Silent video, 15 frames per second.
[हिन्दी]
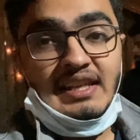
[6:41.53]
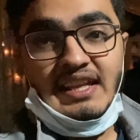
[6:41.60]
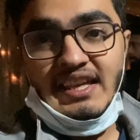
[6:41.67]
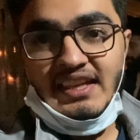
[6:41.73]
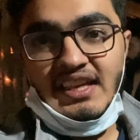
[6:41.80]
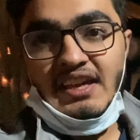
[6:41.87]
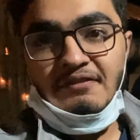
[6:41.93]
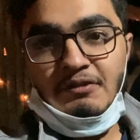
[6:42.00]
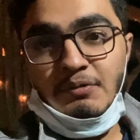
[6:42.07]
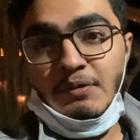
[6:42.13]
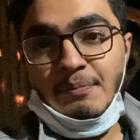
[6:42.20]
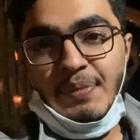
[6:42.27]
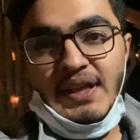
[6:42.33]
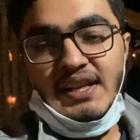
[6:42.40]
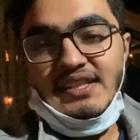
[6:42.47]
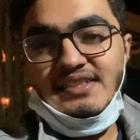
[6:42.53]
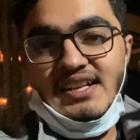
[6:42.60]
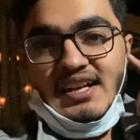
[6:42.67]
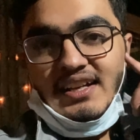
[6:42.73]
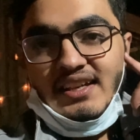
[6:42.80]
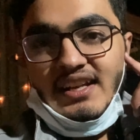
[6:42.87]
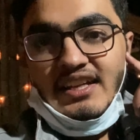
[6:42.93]
नए कैफ़े में पहले
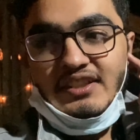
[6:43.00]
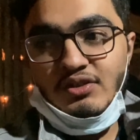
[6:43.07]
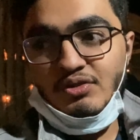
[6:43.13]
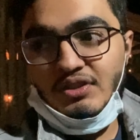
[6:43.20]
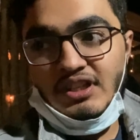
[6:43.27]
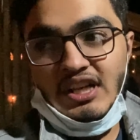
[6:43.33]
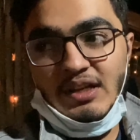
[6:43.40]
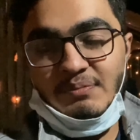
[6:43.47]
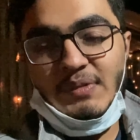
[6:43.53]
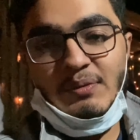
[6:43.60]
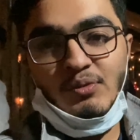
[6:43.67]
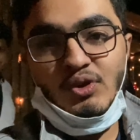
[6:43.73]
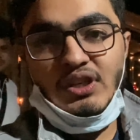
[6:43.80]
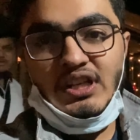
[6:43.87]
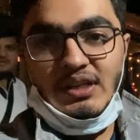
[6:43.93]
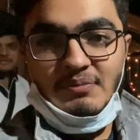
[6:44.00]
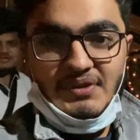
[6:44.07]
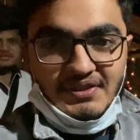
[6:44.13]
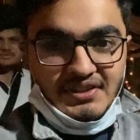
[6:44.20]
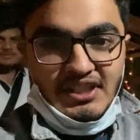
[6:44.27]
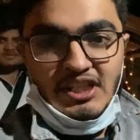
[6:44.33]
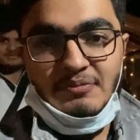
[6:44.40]
जाकर आए थे उसका नाम मैं भूल गया मैं
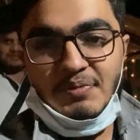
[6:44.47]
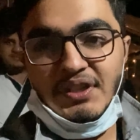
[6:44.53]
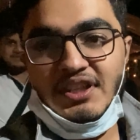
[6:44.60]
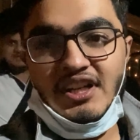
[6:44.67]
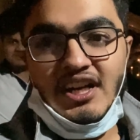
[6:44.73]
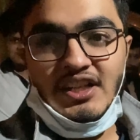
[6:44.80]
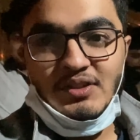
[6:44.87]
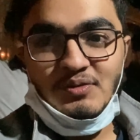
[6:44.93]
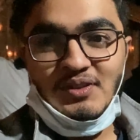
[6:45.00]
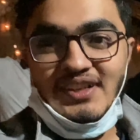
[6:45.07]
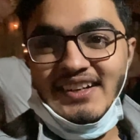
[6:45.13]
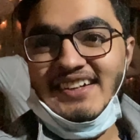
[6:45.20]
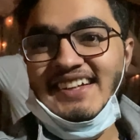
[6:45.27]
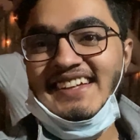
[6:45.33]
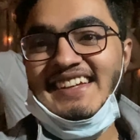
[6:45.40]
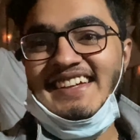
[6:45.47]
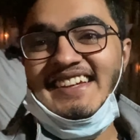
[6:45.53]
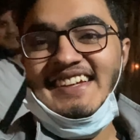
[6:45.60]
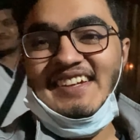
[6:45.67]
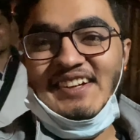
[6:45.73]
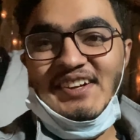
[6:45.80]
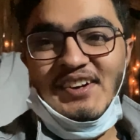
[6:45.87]
स्क्रीन पे दिखा दूंगा
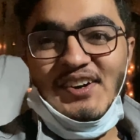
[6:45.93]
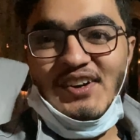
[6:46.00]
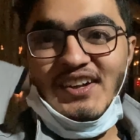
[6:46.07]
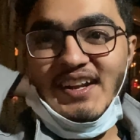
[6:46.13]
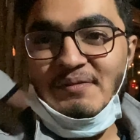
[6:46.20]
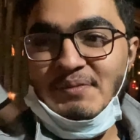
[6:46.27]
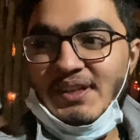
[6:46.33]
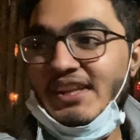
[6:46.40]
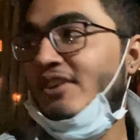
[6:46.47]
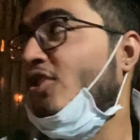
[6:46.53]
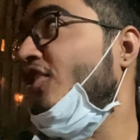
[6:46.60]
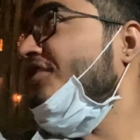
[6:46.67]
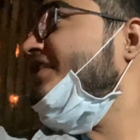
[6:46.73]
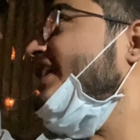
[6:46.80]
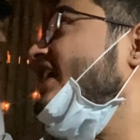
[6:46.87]
और अब कौन सा